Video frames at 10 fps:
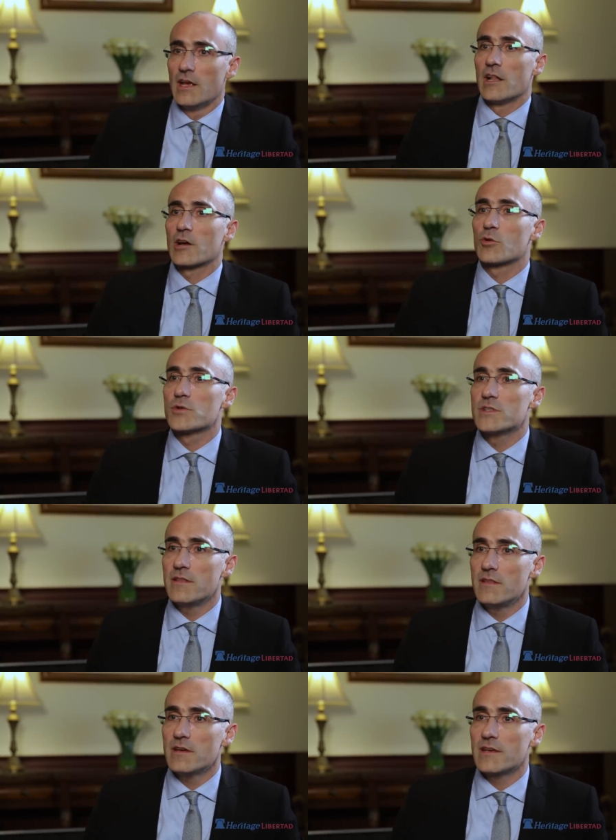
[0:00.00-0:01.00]
la
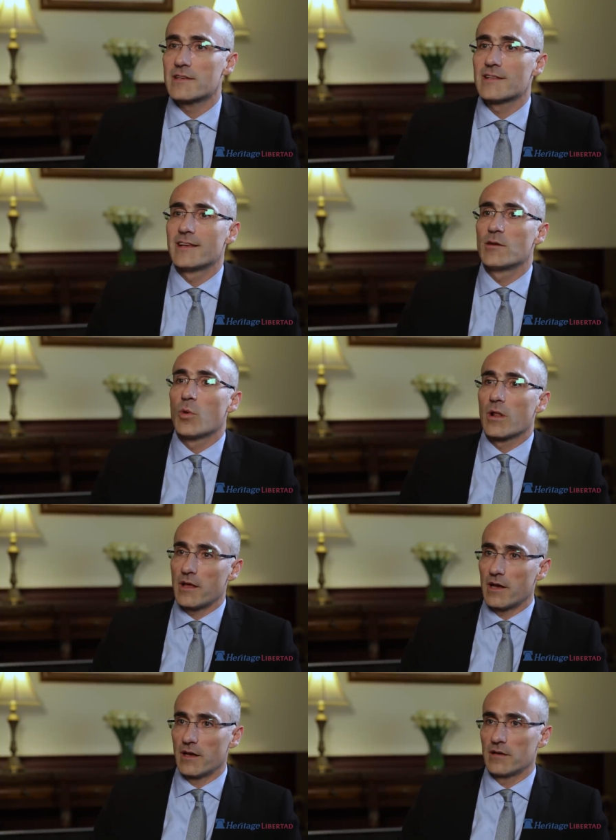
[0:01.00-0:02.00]
justicia es la
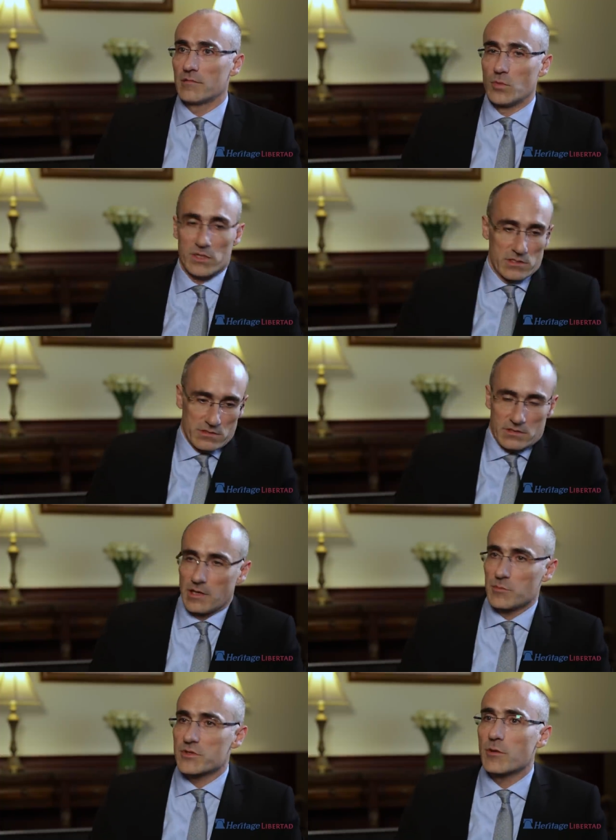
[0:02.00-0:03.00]
igualdad. Pues
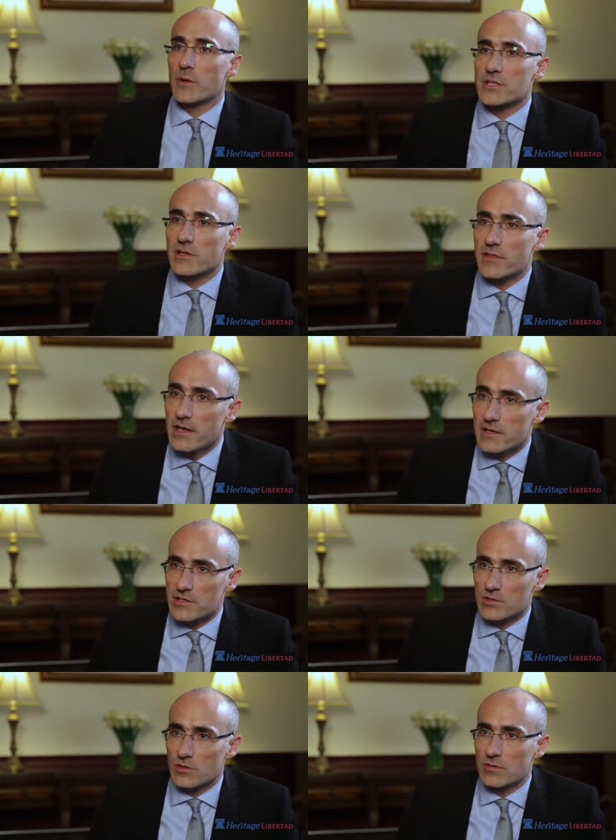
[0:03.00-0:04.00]
tenemos que rechazar
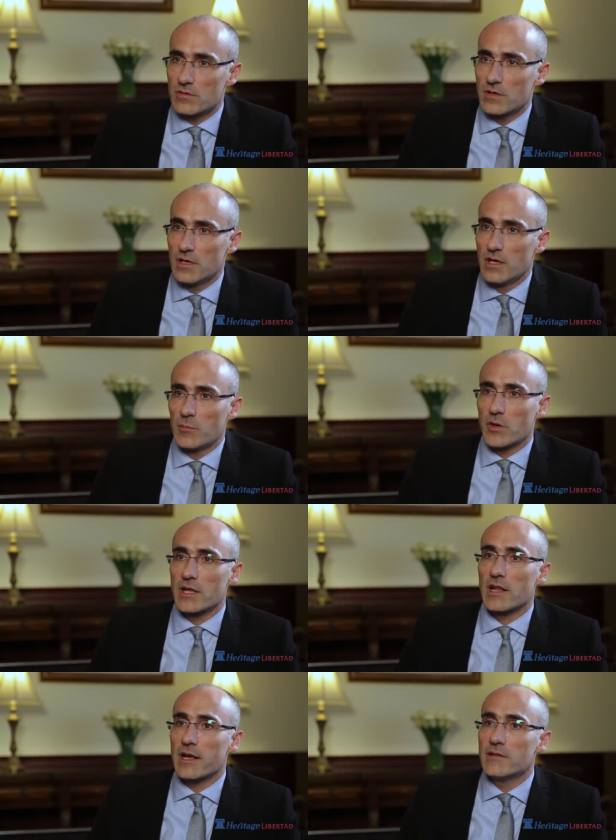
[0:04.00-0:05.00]
eso
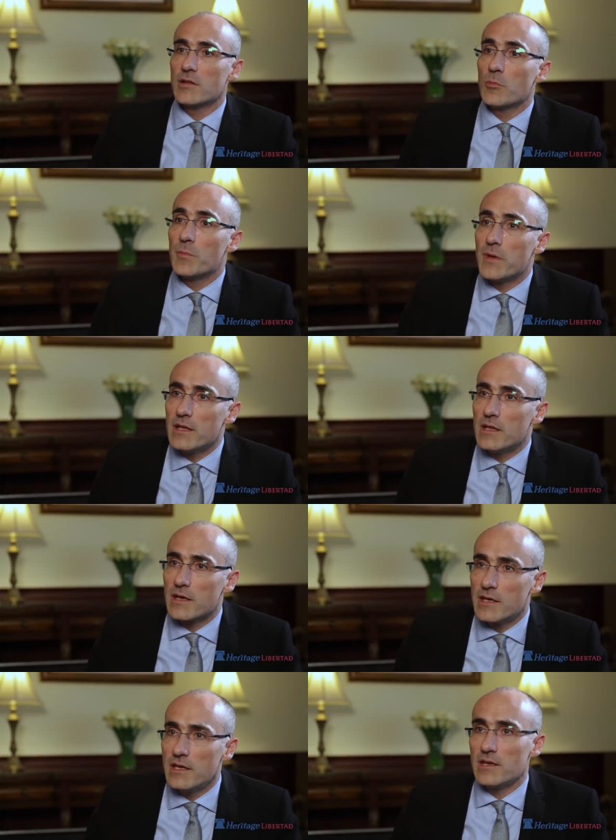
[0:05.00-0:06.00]
porque la gente no viene
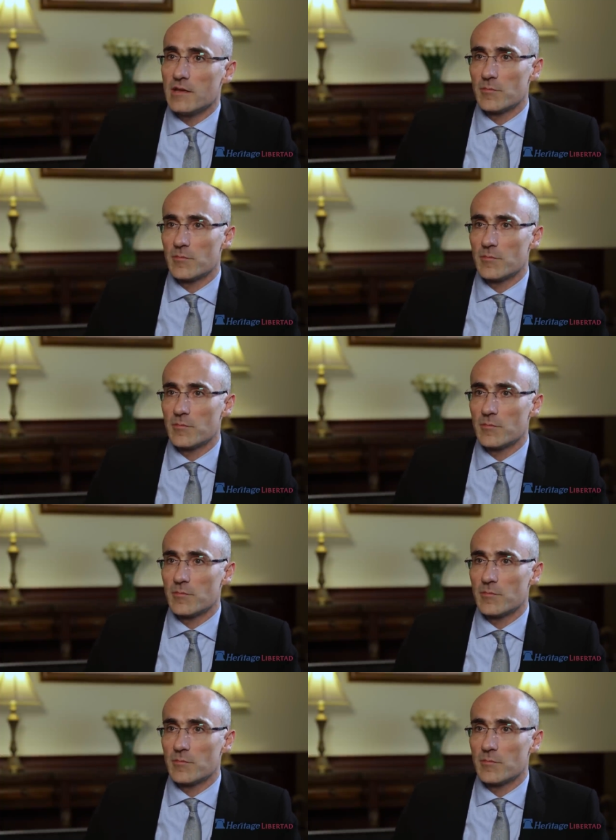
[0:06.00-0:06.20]
aquí